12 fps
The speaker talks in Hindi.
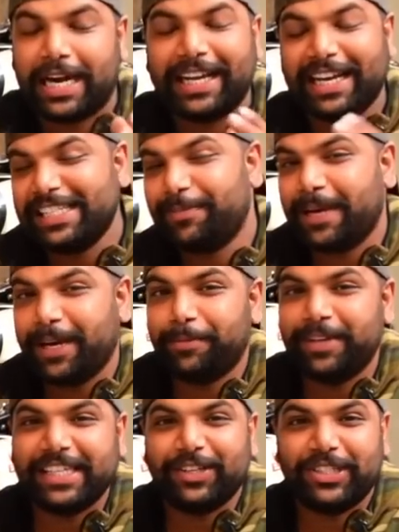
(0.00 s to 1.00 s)
स्टार्ट करने से पहले अगर
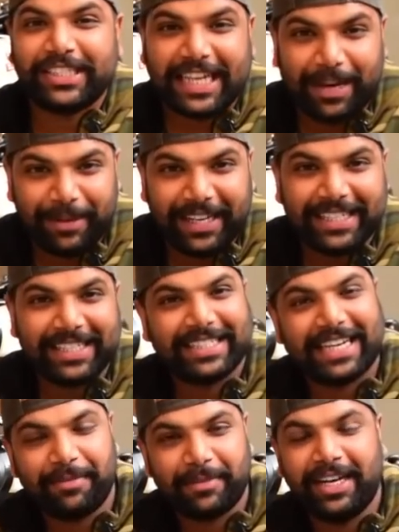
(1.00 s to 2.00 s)
मेरे चैनल सब्सक्राइब नहीं किया
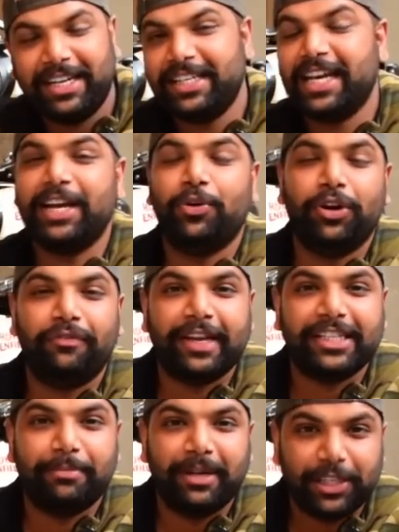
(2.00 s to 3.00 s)
सब्सक्राइब कर लीजिएगा एंड
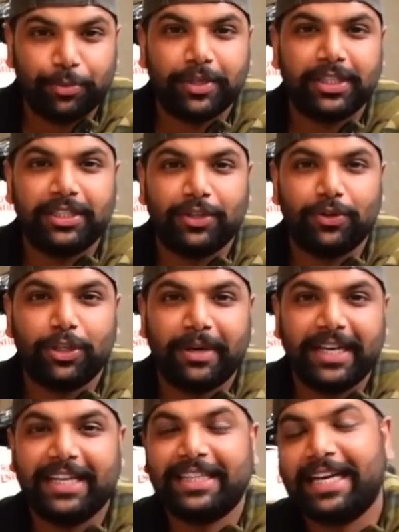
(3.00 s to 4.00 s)
नोटिफिकेशन बेल जरूर जरूर
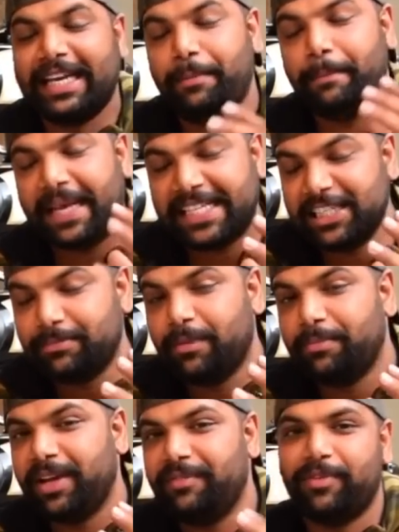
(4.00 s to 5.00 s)
दबाएगा ताकि
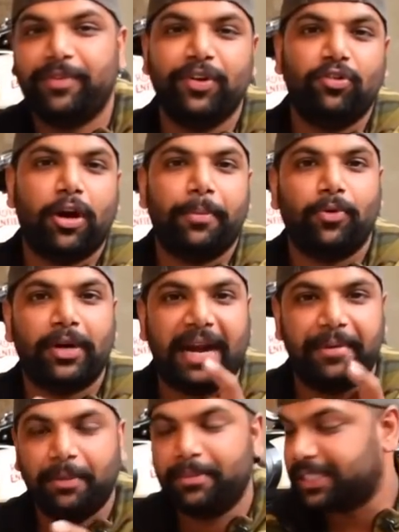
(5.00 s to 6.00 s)
मैक्सिमम इन्फॉर्मेटिव लोग आपको
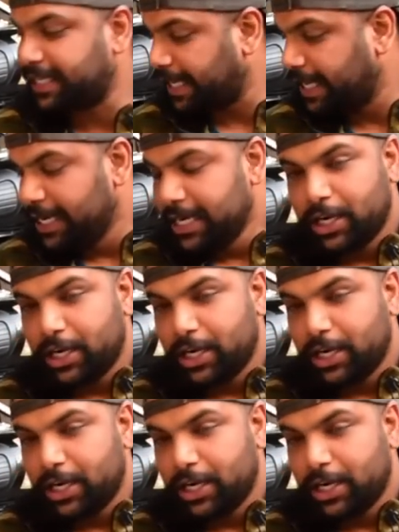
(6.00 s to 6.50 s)
टाइम टाइम मिल सके